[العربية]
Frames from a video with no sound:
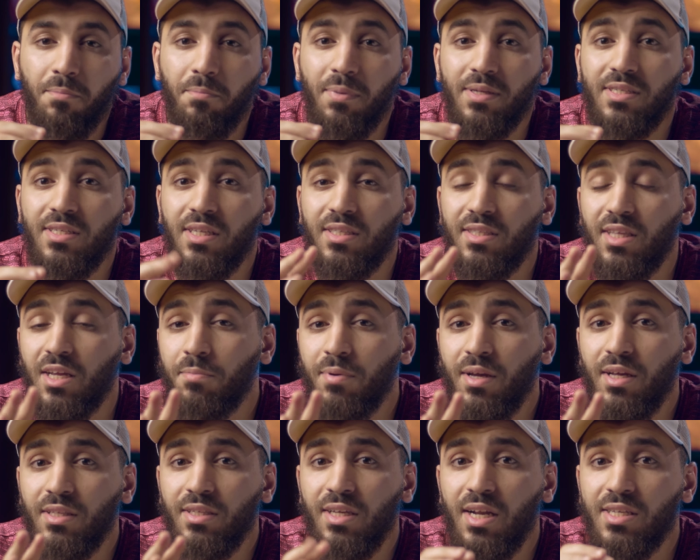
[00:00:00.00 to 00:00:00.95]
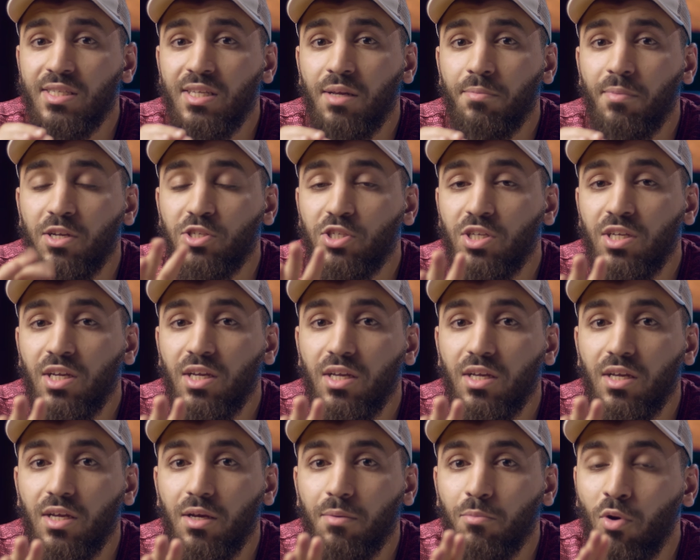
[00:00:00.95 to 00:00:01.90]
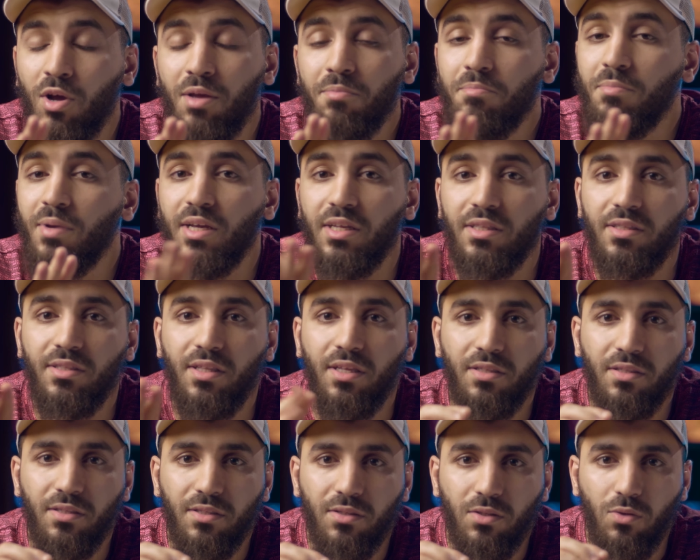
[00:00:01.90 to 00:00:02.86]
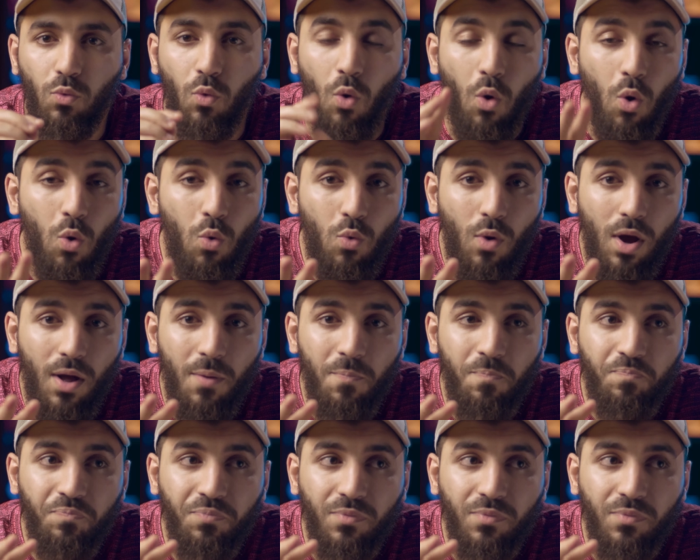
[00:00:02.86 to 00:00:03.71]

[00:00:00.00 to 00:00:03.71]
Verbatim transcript: بس التربية دي يلزمها شيء مهم جدا وهو